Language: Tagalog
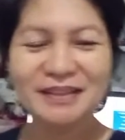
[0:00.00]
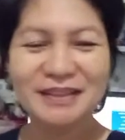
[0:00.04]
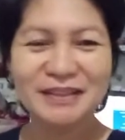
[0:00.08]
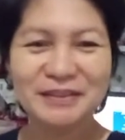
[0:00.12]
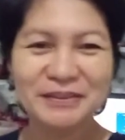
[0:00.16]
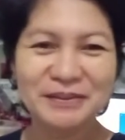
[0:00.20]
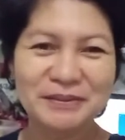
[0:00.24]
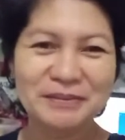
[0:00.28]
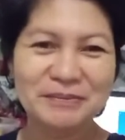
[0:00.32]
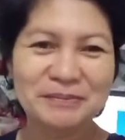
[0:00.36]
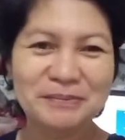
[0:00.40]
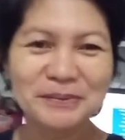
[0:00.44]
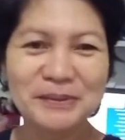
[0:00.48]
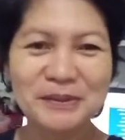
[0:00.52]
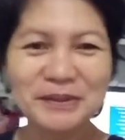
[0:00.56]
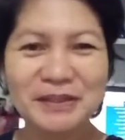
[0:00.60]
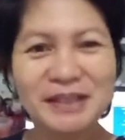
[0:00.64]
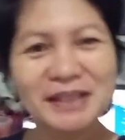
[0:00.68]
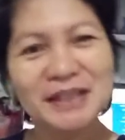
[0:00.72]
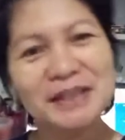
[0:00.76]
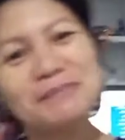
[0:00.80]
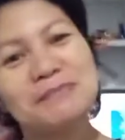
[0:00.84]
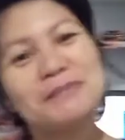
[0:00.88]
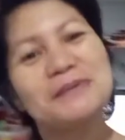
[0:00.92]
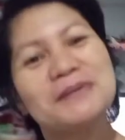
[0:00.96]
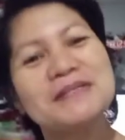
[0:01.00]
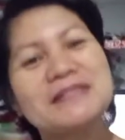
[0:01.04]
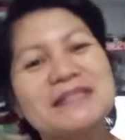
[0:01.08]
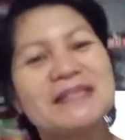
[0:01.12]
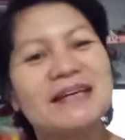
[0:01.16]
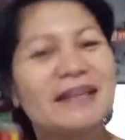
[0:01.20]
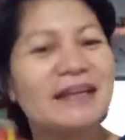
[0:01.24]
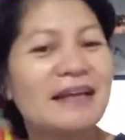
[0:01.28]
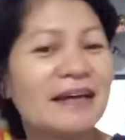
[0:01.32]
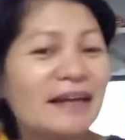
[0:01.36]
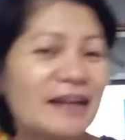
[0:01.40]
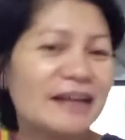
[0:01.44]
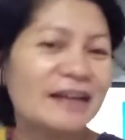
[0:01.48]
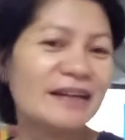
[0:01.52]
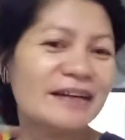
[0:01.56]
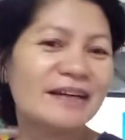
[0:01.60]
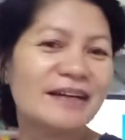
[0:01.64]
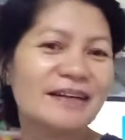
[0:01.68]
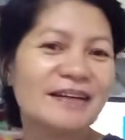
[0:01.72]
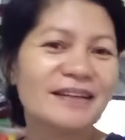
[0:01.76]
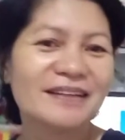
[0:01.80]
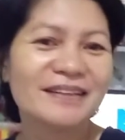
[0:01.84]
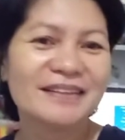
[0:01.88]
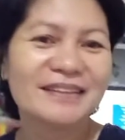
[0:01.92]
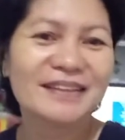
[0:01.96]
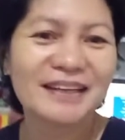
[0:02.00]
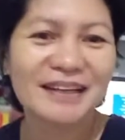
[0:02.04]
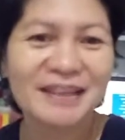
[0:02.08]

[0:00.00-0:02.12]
Good morning po sa lahat.